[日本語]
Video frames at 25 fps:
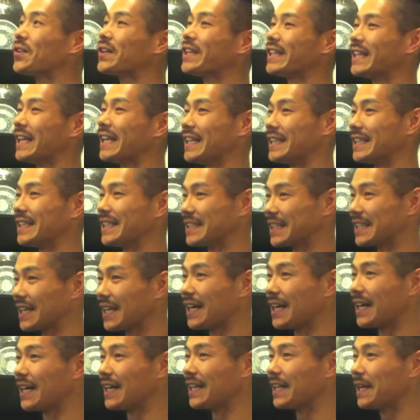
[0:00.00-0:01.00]
時なんて
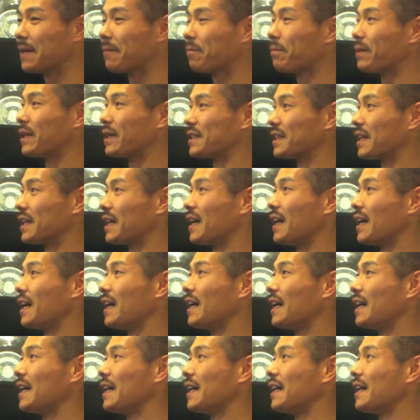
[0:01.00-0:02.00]
さやっぱさ
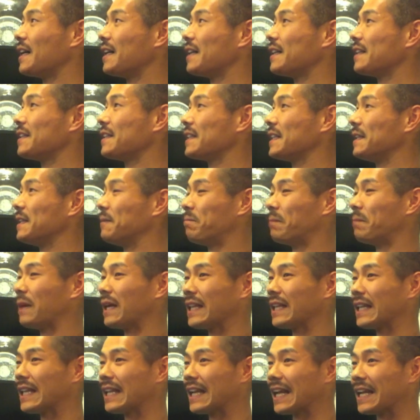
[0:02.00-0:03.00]
一
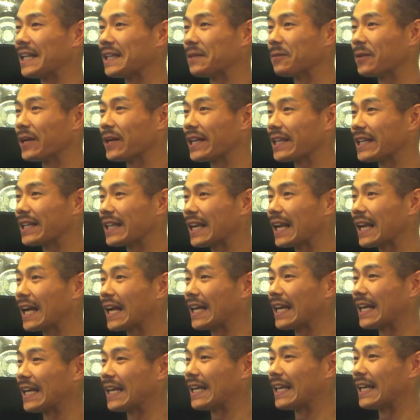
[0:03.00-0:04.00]
般で何もやって
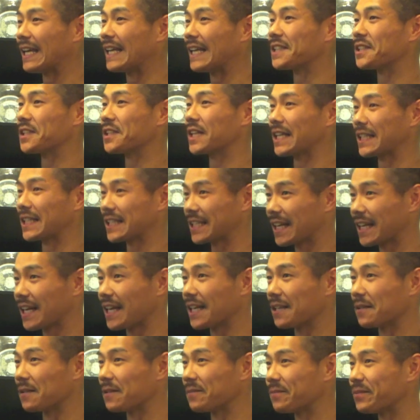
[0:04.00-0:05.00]
ないやつがさ、
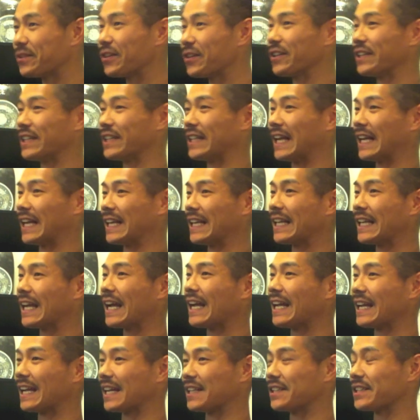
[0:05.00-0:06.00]
うん、プロになり
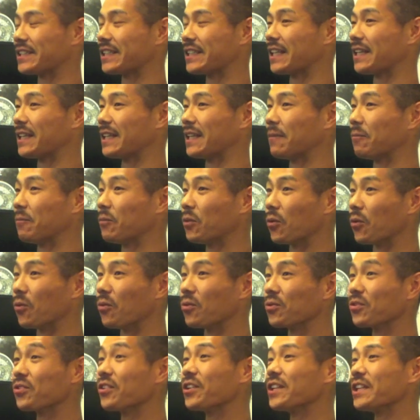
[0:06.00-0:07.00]
たいなんつったってもう
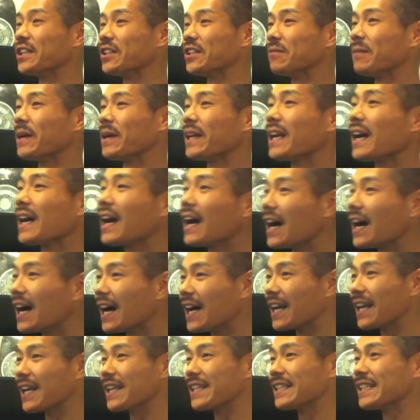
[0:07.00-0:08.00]
本当に有名な
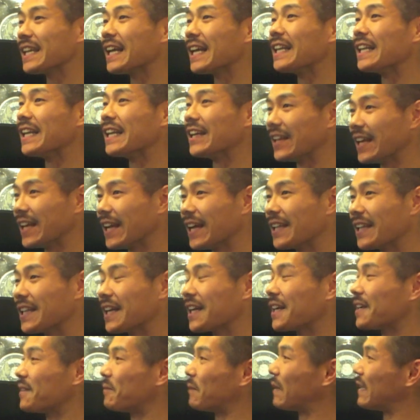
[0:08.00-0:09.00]
話なんでね、
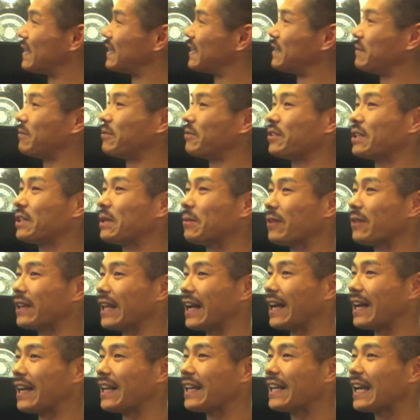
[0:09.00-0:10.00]
だからまあ自分でも
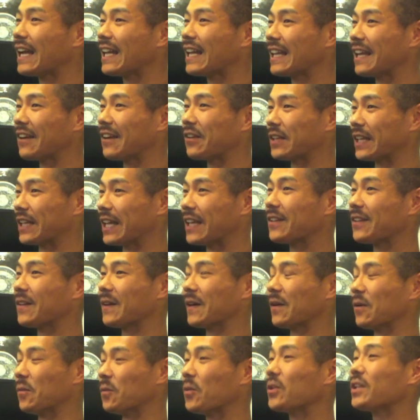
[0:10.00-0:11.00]
なれないだろうな
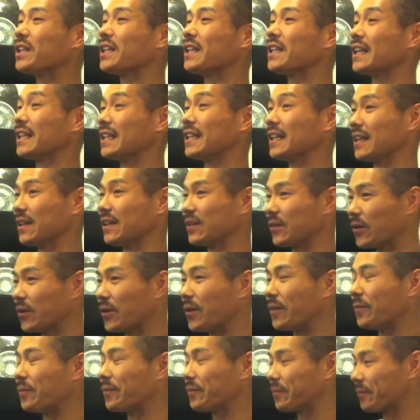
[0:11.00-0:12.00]
とか思ってたんだけ
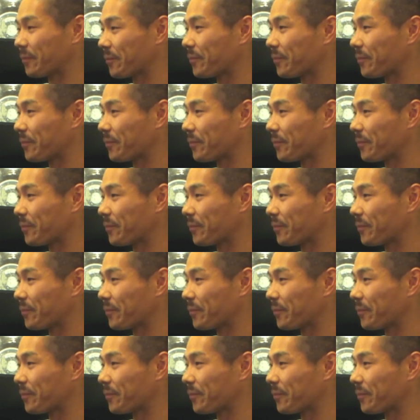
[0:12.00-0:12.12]
ど、